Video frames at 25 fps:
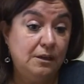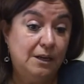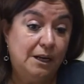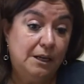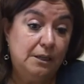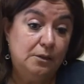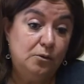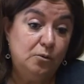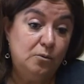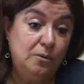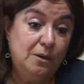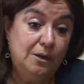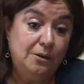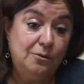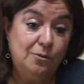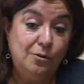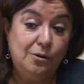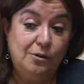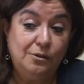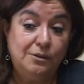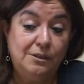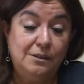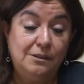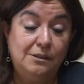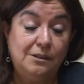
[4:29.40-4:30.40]
que la
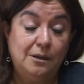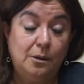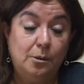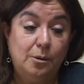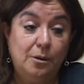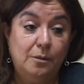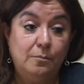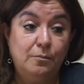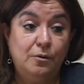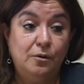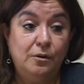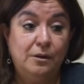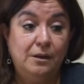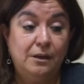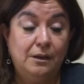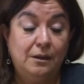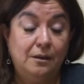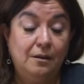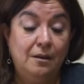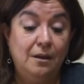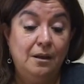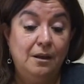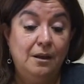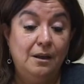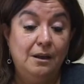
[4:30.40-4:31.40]
tuberculosis sabemos
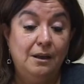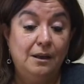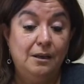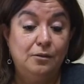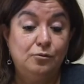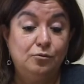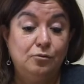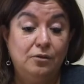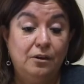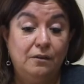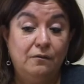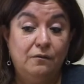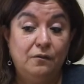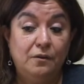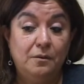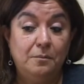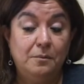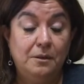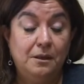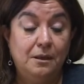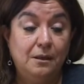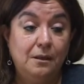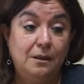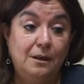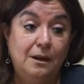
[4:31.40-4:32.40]
que es una
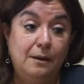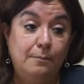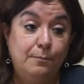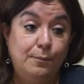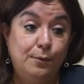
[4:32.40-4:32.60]
enfermedad de la